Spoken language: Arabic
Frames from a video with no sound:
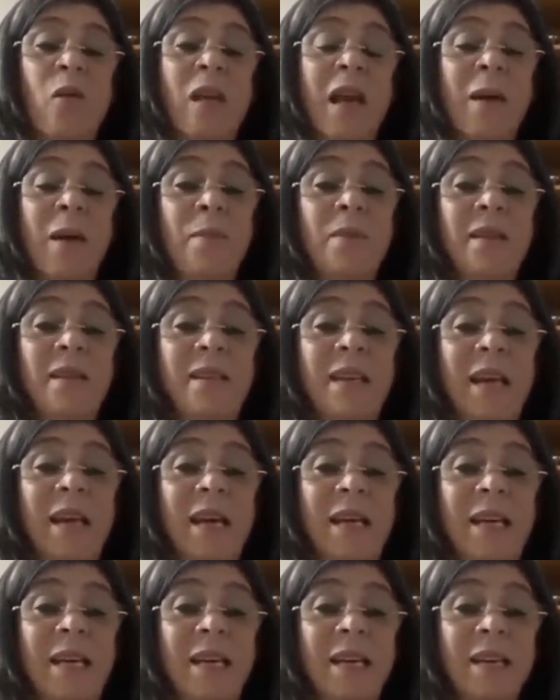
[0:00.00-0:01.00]
والاب
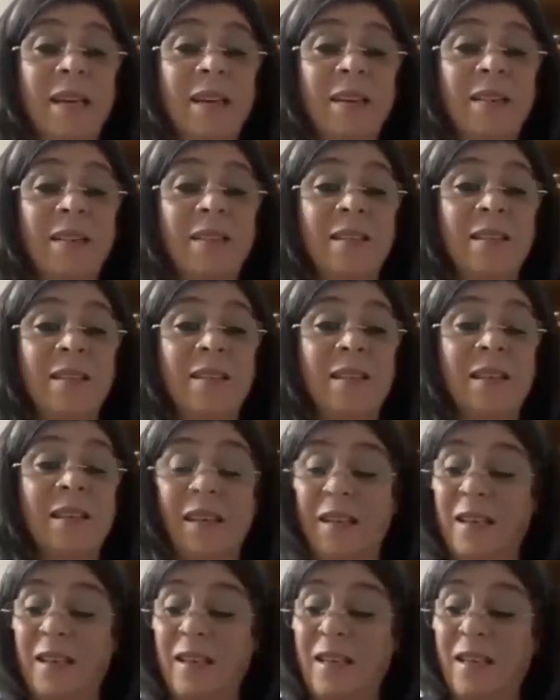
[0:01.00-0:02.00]
تاعي
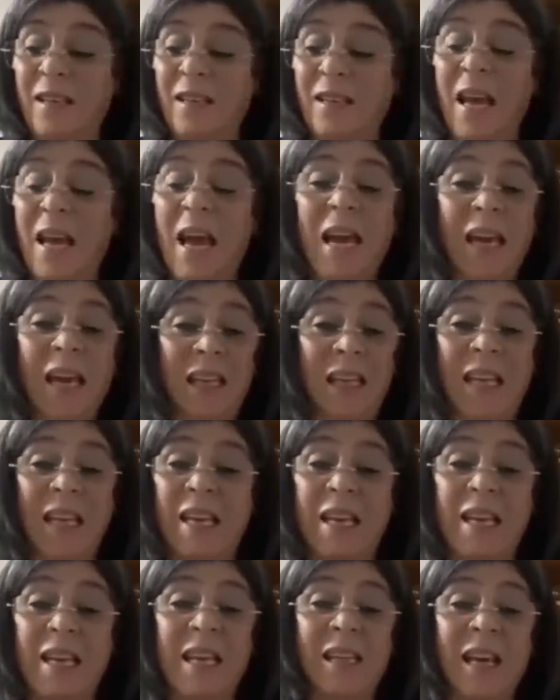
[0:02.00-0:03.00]
نعقل
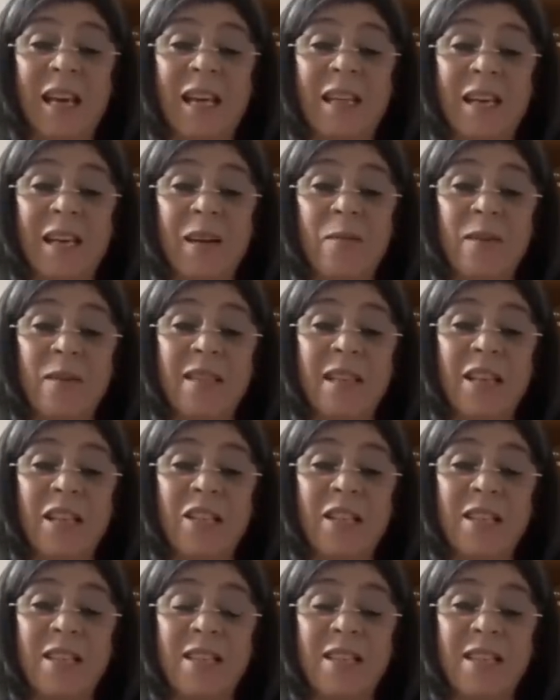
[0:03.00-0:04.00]
انا كانت عندي
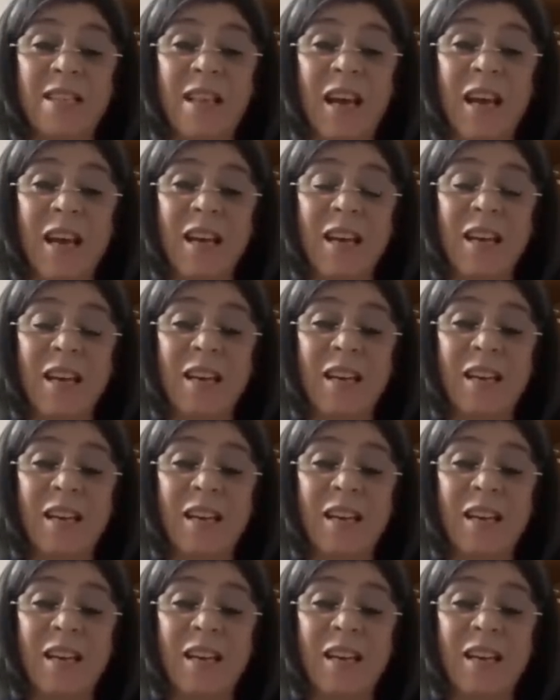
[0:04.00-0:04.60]
15 سنه